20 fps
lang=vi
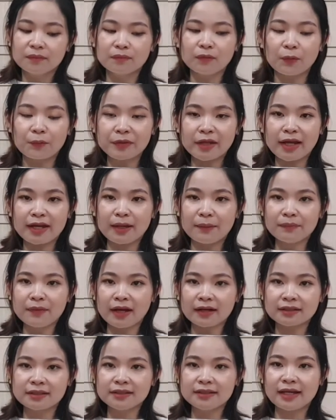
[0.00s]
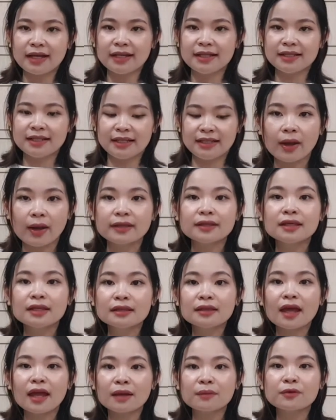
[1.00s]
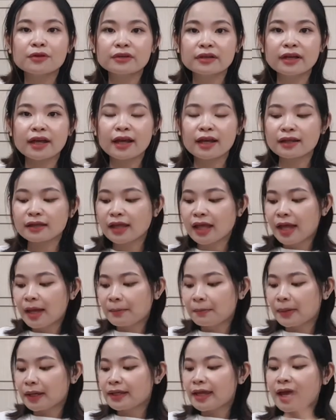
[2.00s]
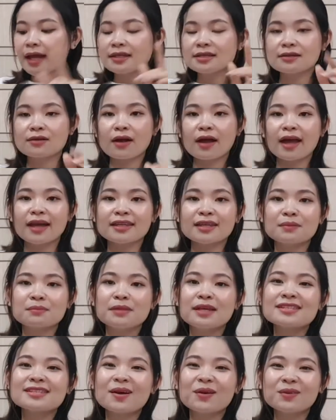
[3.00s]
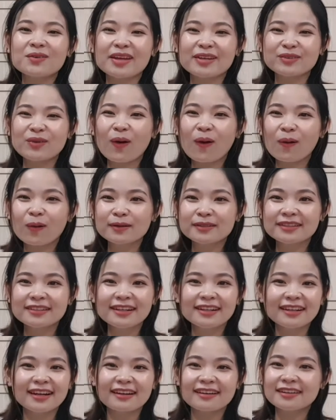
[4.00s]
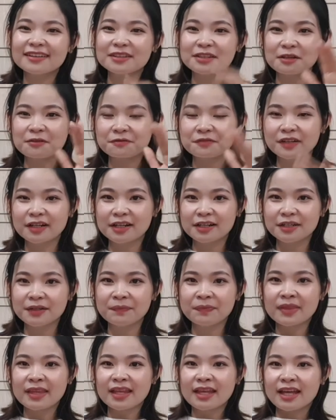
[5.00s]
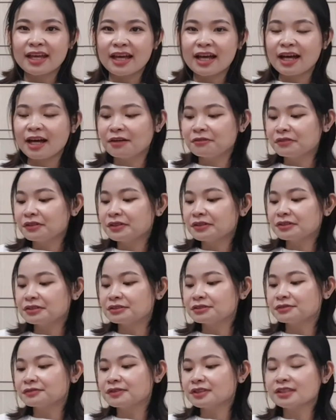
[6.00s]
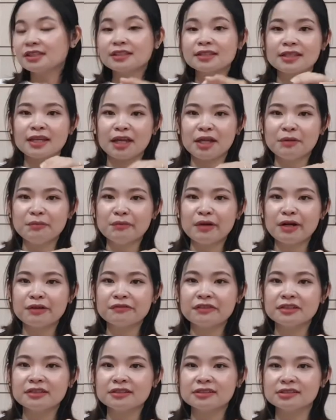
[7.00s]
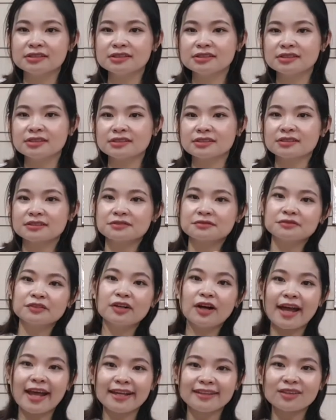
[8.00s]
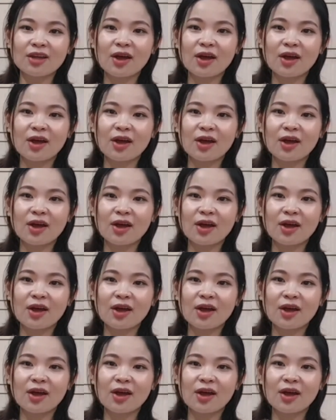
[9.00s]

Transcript: một chai đậm đặc như vậy thì khoảng 9 tháng mọi người ha mà giá chỉ có 206 ngàn thôi cho nên là rất là tuyệt vời à, vừa vừa tiết kiệm mà vừa vừa an